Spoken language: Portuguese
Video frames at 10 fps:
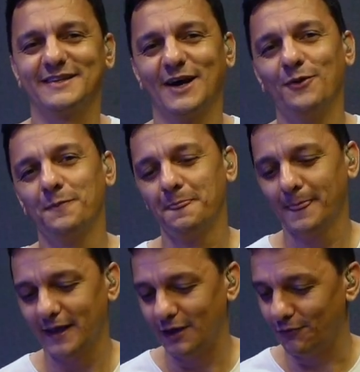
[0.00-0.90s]
então,
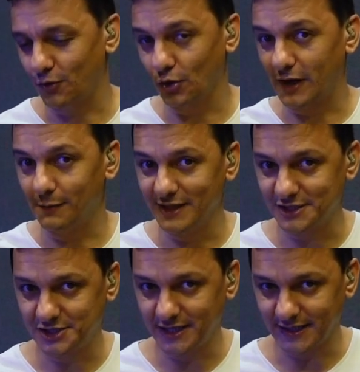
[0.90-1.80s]
eu vou colocar uma
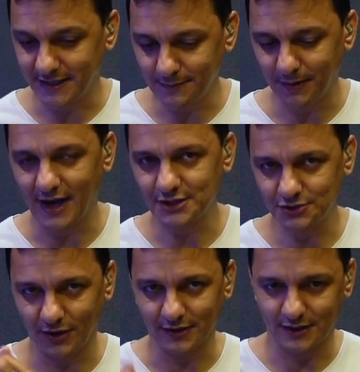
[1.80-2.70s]
legenda aqui embaixo, ó,